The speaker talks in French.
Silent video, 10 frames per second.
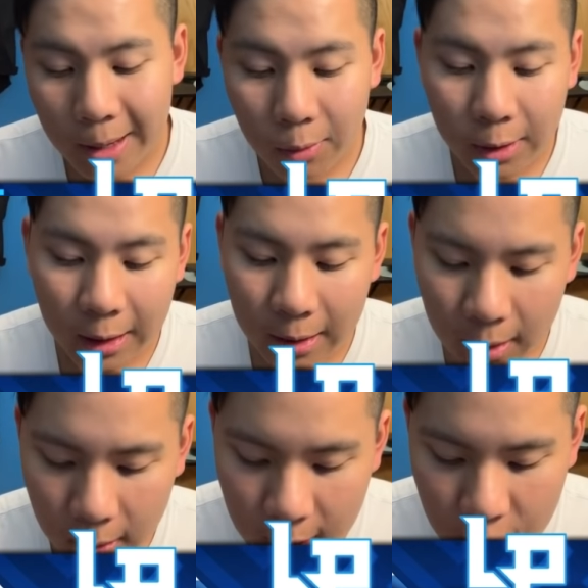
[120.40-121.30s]
ben on
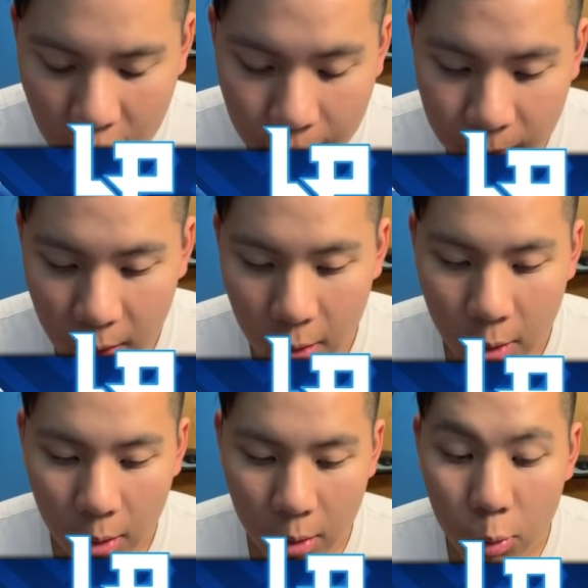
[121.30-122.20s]
aurait euh, déjà
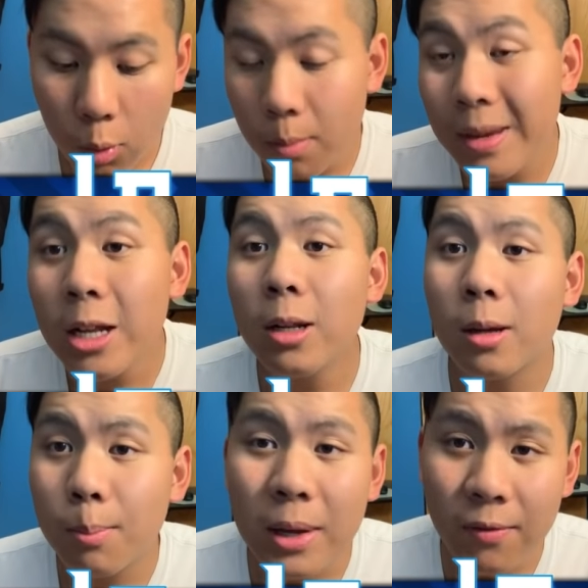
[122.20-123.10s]
euh, eu
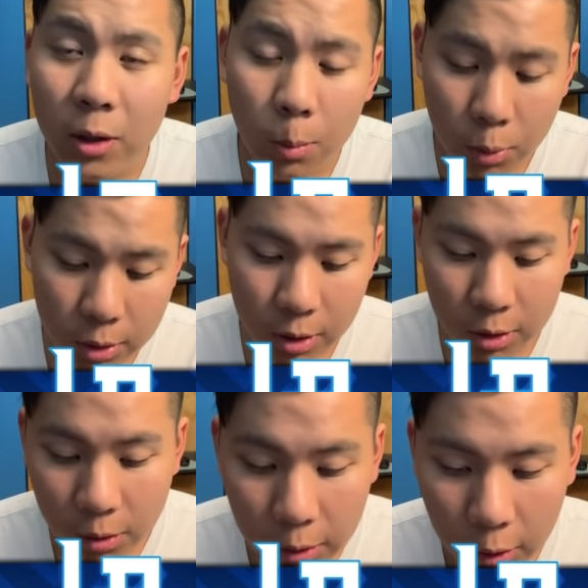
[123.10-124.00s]
1000 PV de plus
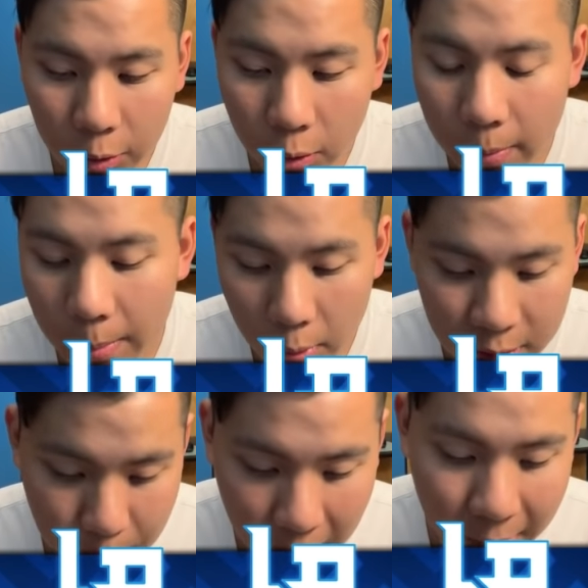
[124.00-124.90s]
sur notre tour. Mais bon,
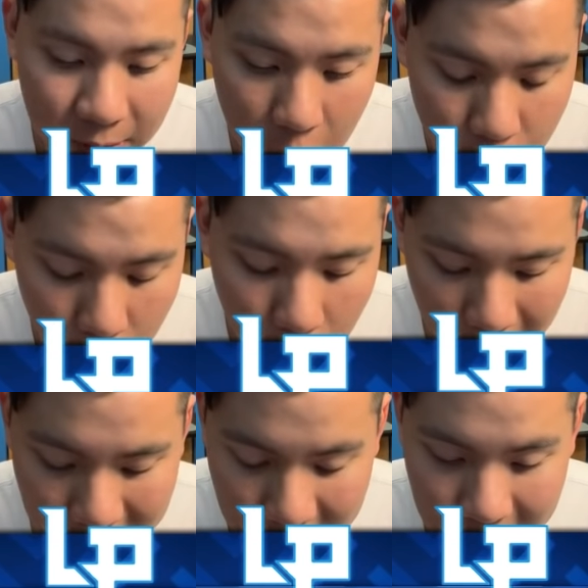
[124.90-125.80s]
c'est pas grave, c'est le jeu.
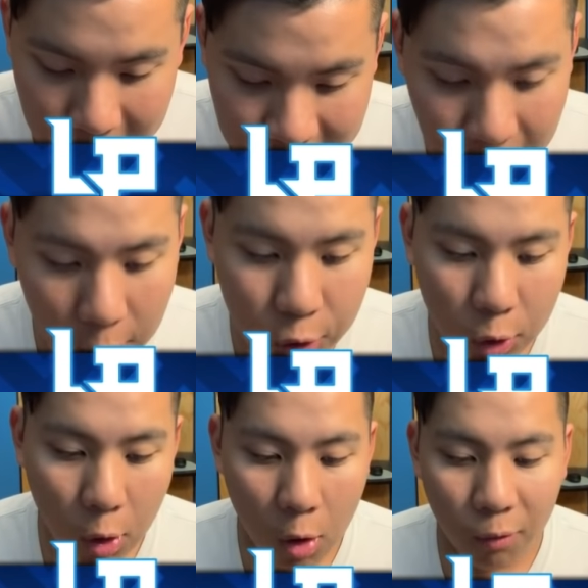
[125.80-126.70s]
C'est le
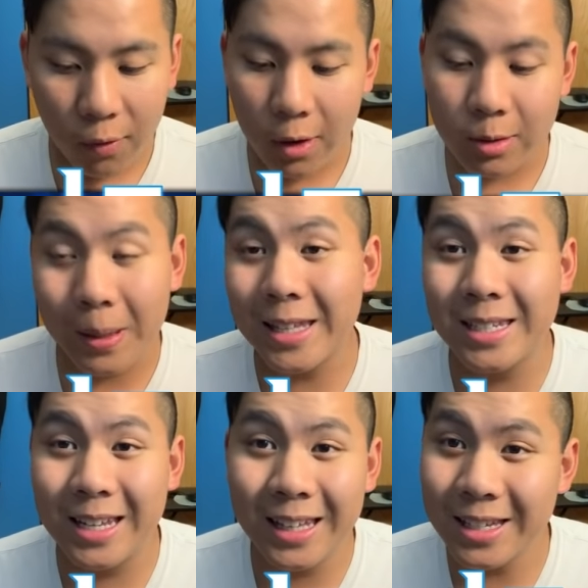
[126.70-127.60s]
jeu, on va se
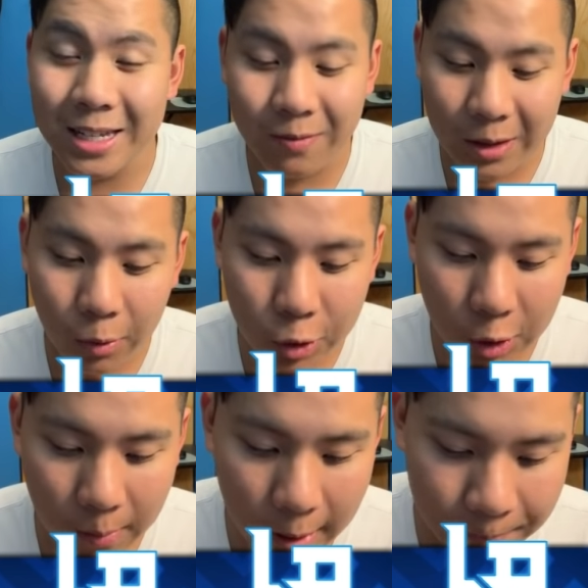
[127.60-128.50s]
pratiquer dans cette vidéo
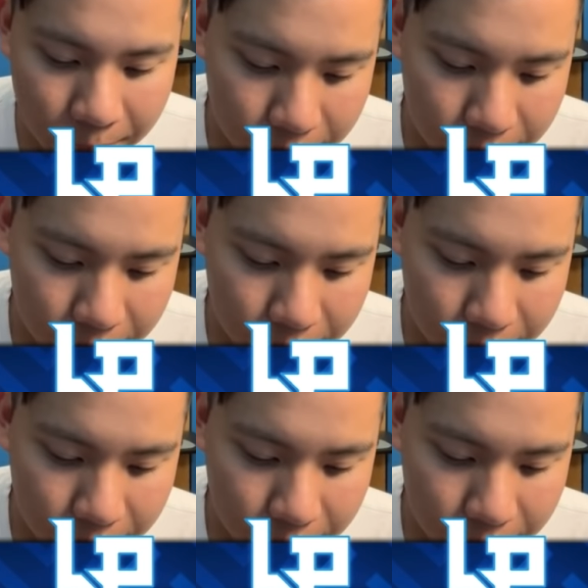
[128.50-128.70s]
justement.